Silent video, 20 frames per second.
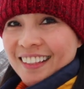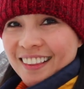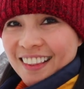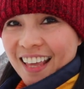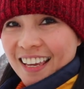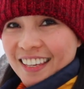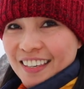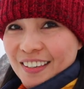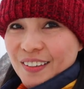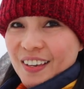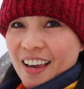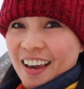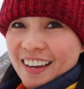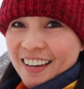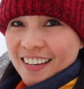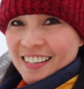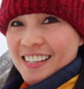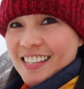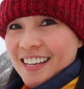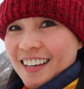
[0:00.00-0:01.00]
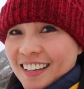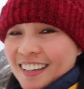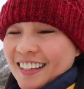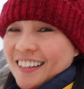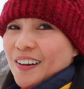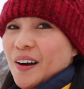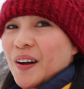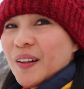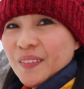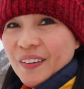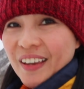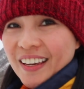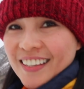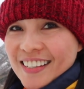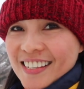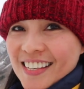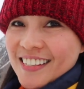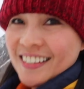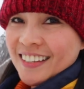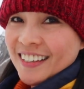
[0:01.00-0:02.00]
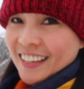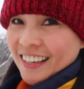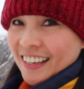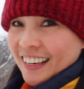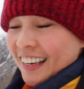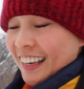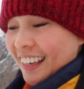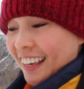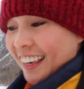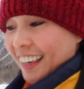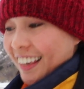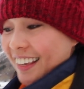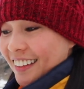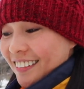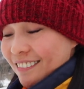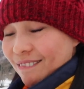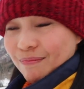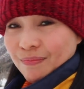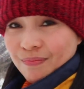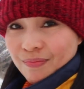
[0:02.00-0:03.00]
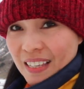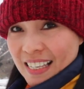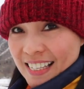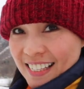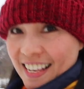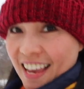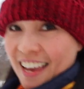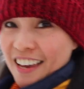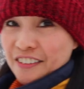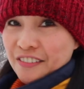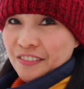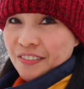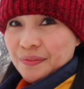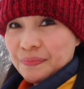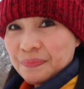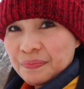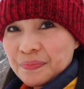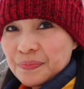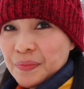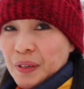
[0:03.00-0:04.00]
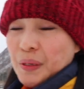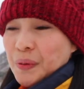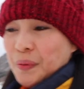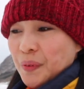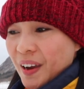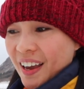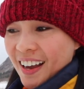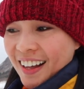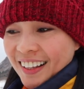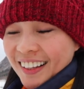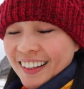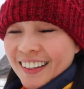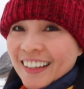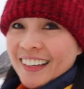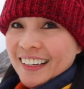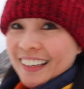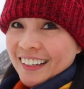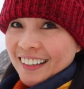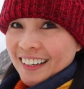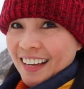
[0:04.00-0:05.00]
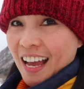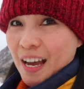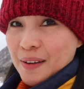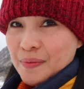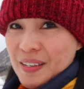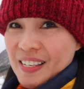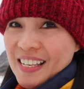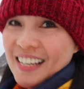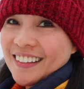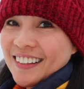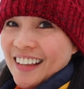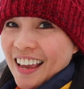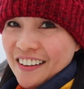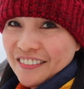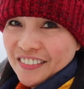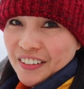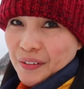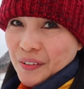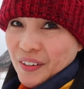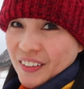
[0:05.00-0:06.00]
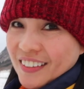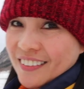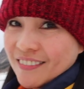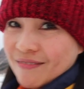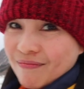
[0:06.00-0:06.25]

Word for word: Thank you guys always. And um, be safe, be well. Happy Sunday, everyone.